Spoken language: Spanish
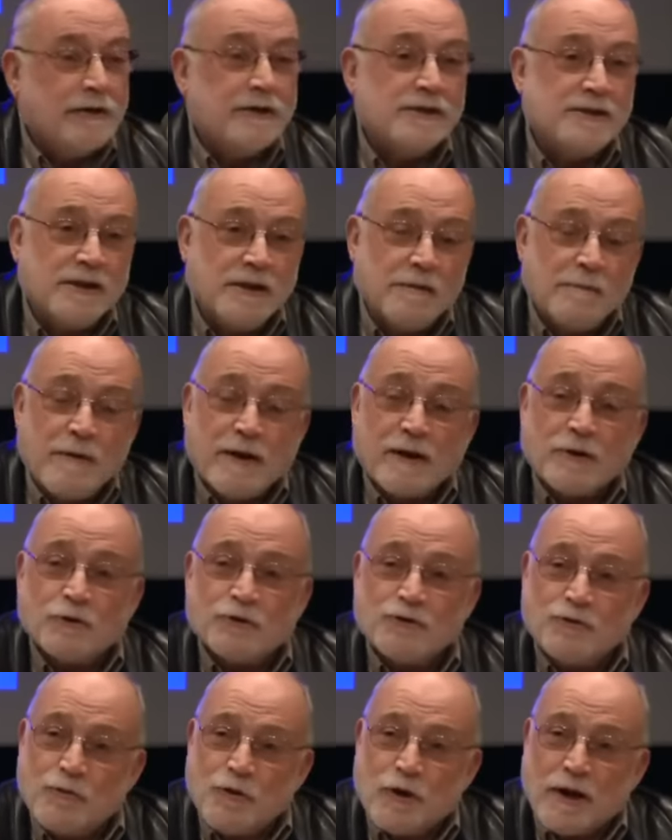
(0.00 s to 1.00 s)
Y sin
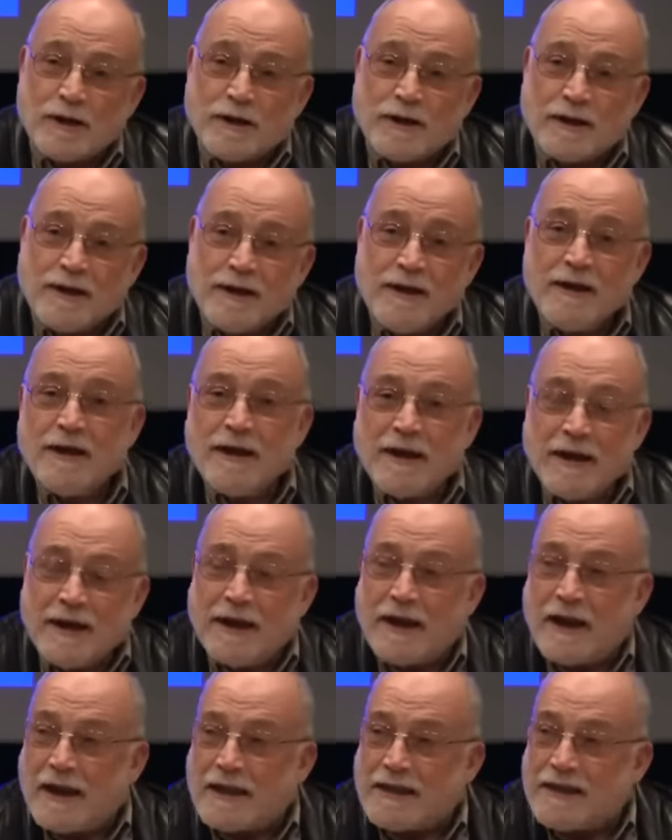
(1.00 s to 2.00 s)
embargo su monarca
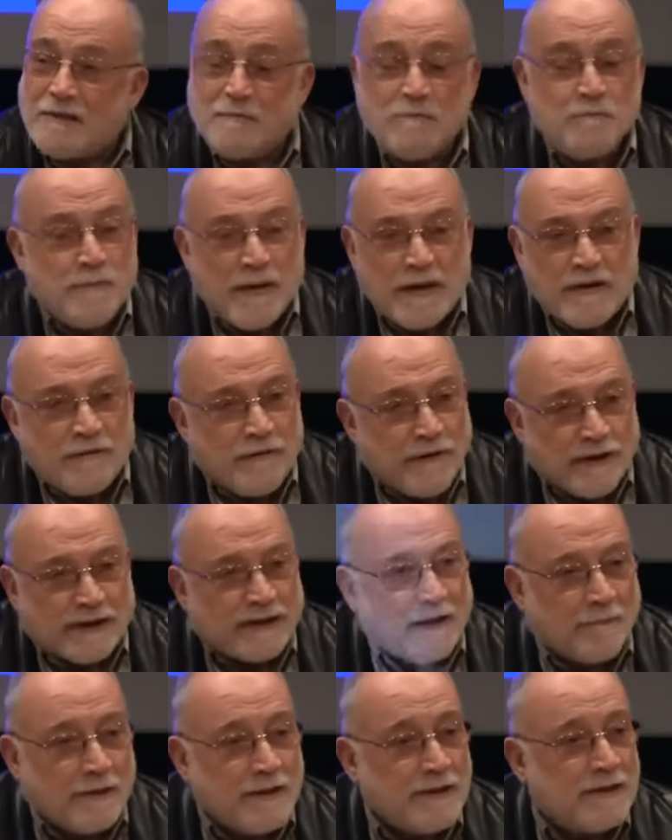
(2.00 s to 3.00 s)
era alguien
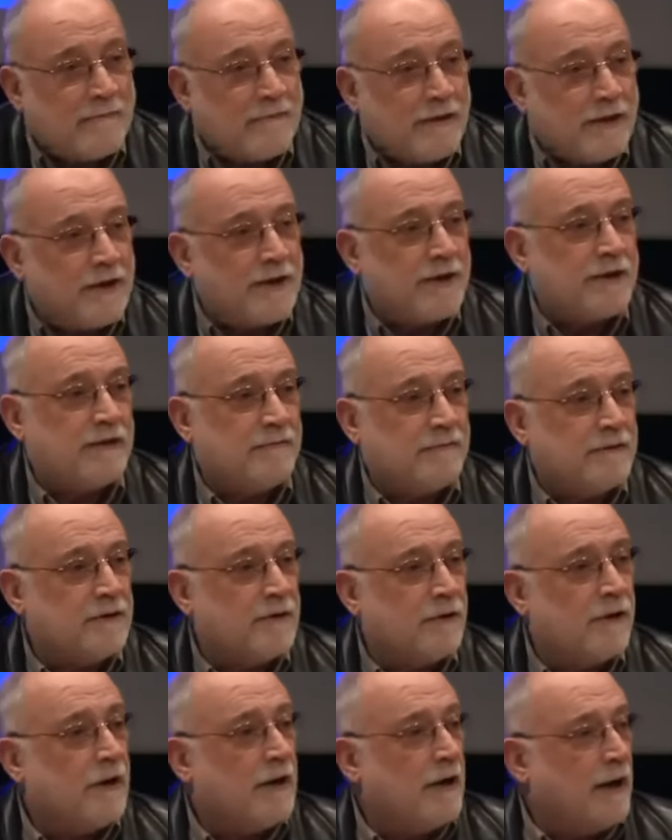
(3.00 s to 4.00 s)
perfectamente bien
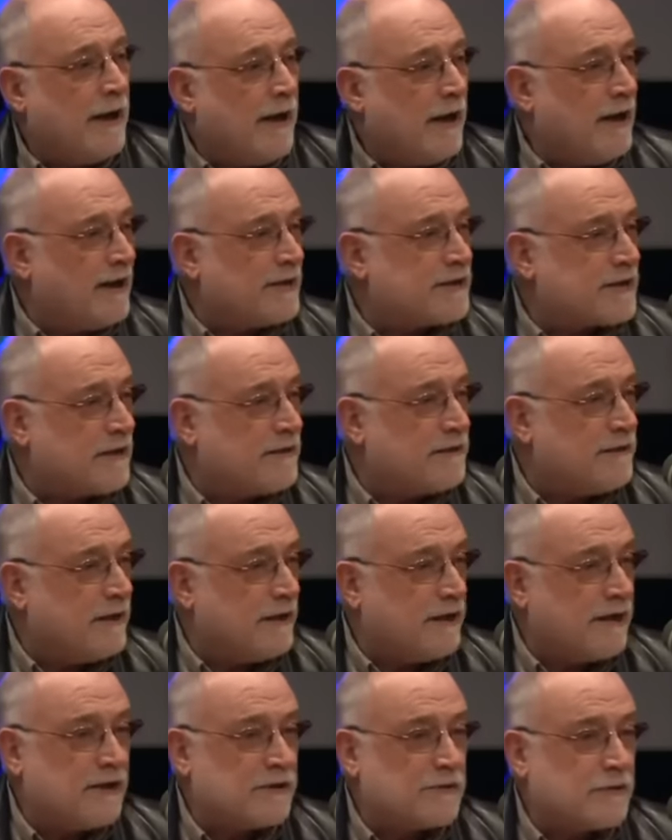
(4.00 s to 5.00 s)
recibido en las
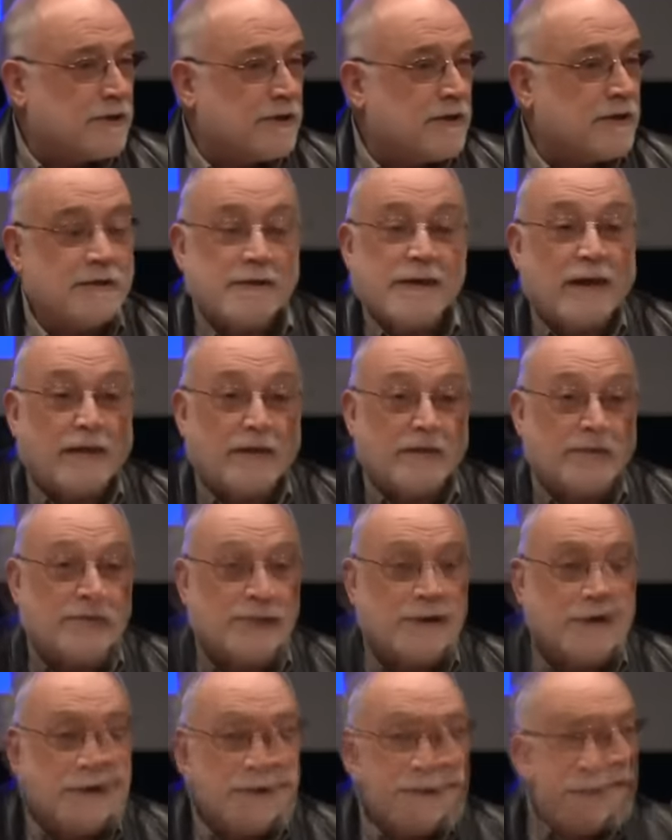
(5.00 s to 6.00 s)
cancillerías
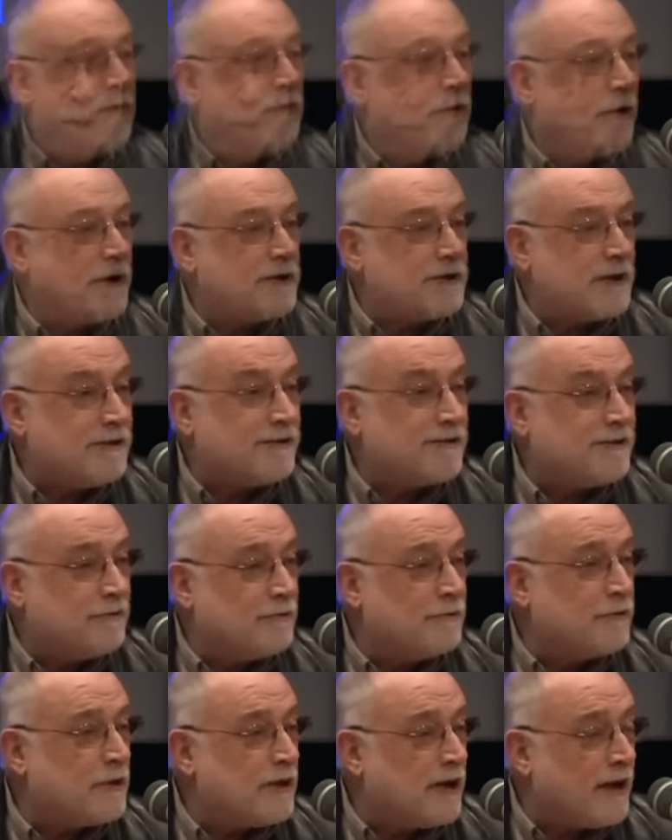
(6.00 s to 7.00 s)
occidentales. Cuando Hassan
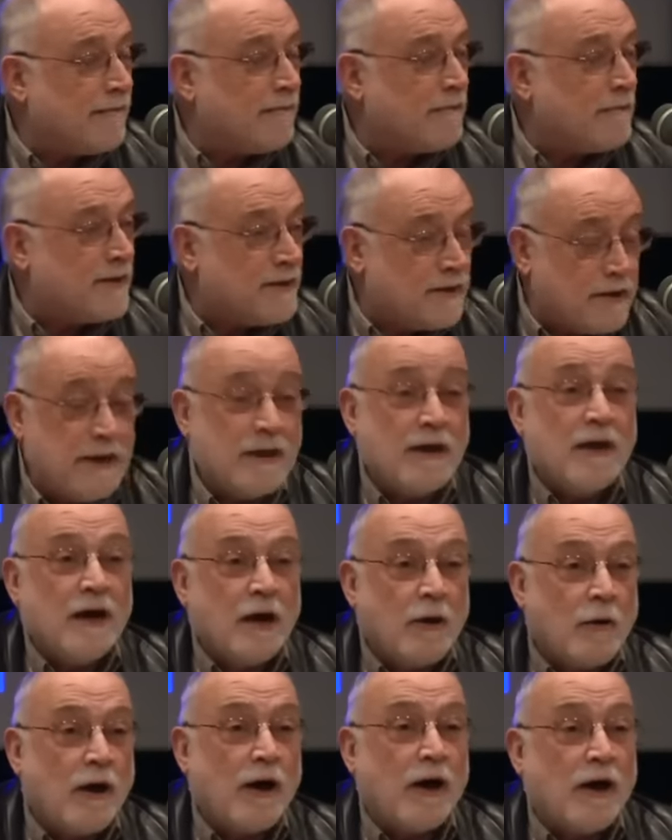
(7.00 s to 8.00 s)
II llegaba a Madrid,
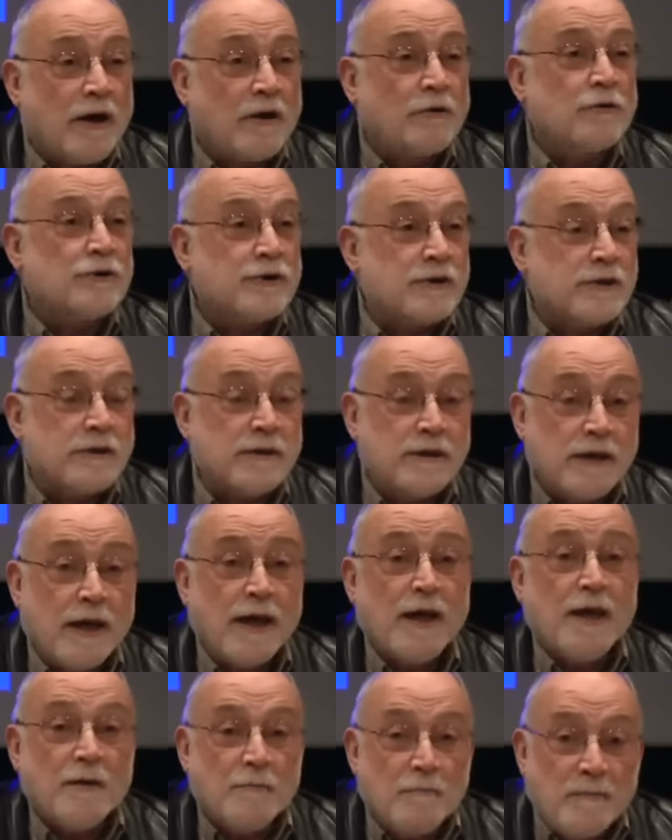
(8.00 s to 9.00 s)
Juan Carlos
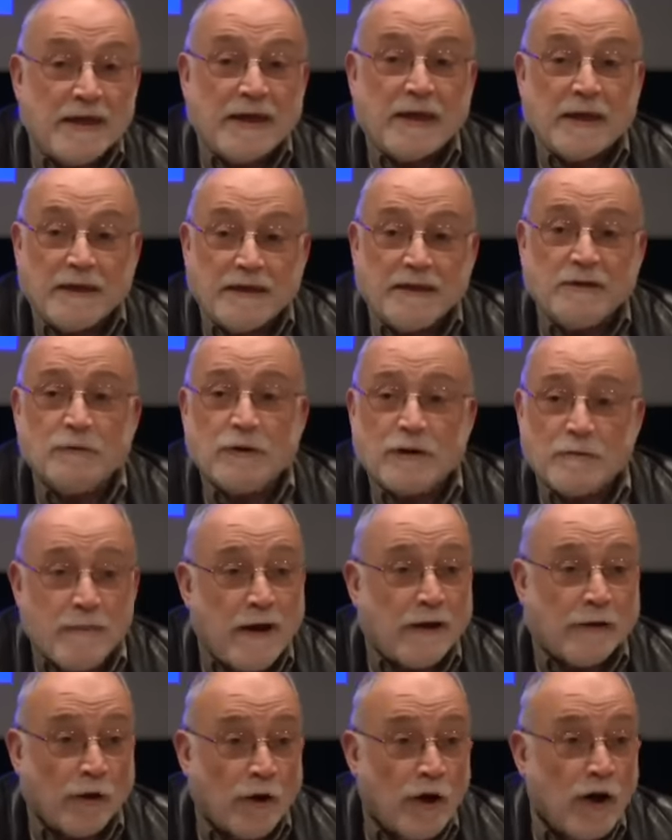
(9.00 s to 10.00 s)
decía, mi querido
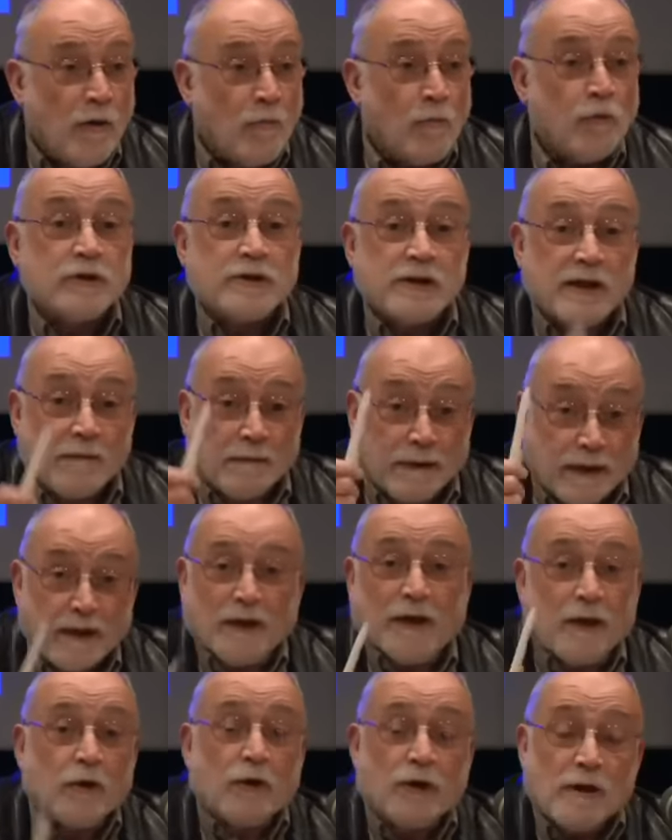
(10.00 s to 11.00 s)
hermano, pues que
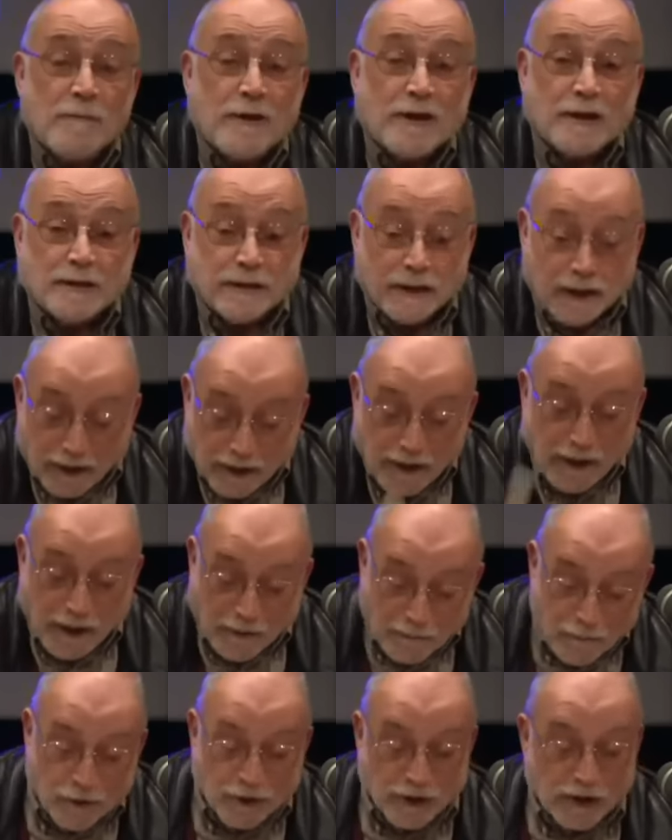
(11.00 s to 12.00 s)
vigile con la parentela,
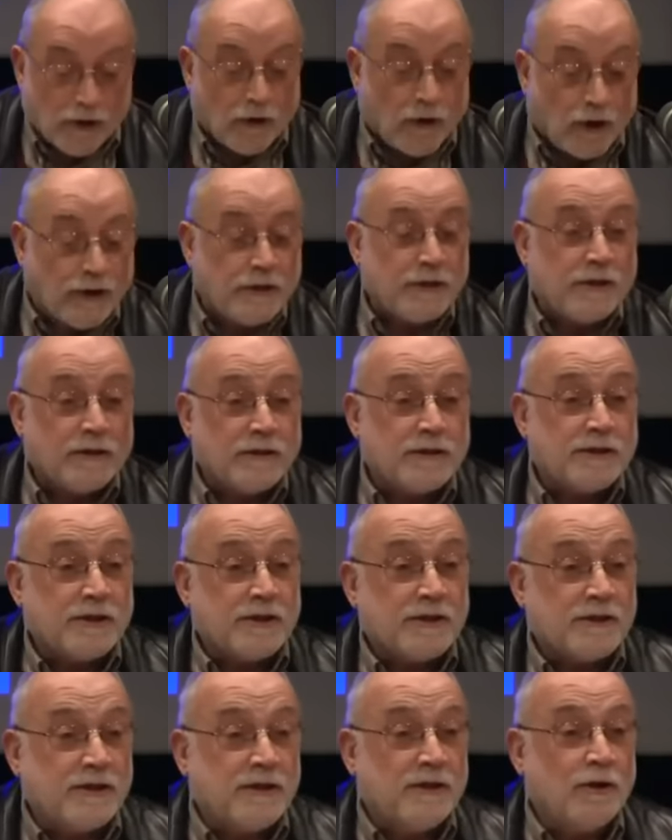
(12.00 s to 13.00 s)
porque con gente de
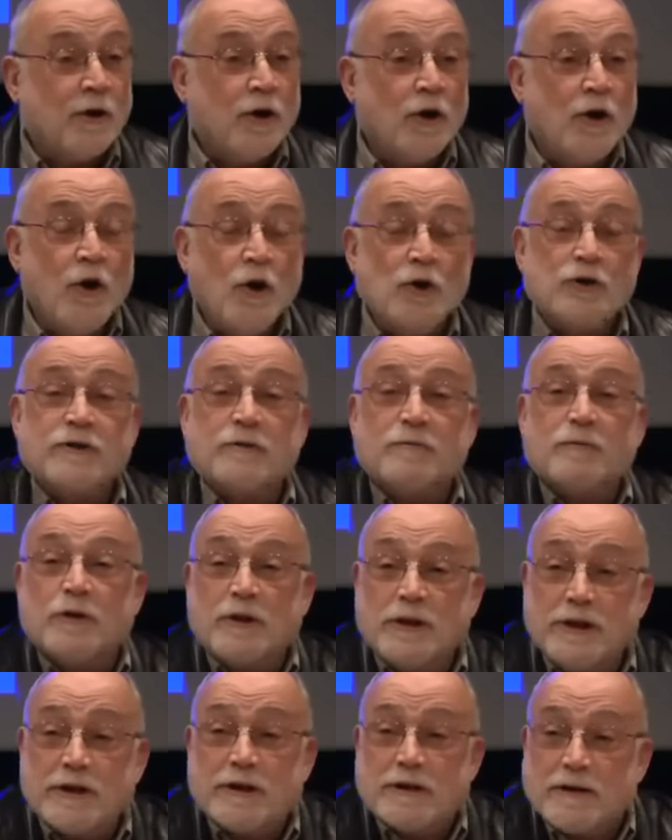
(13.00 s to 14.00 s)
este estilo no se
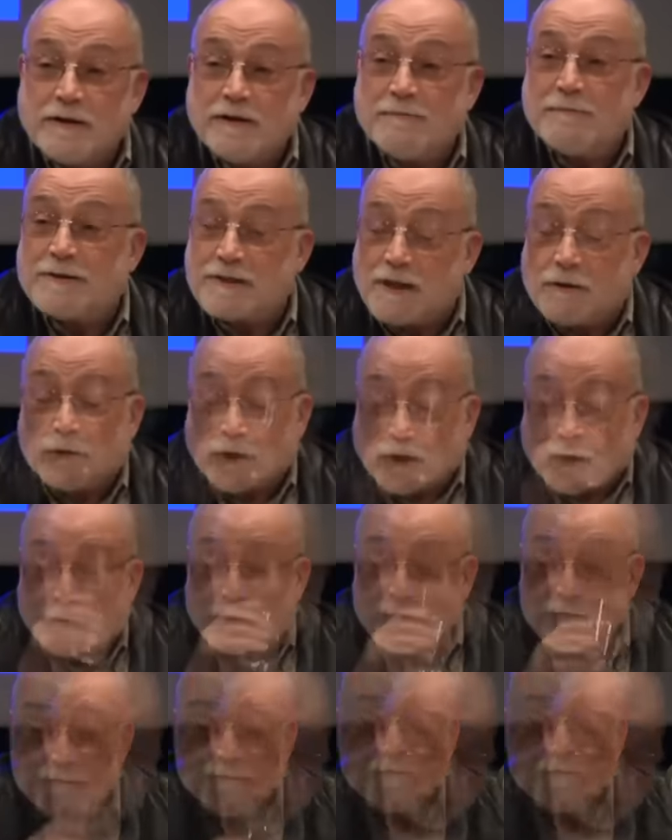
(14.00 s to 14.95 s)
puede ir demasiado lejos.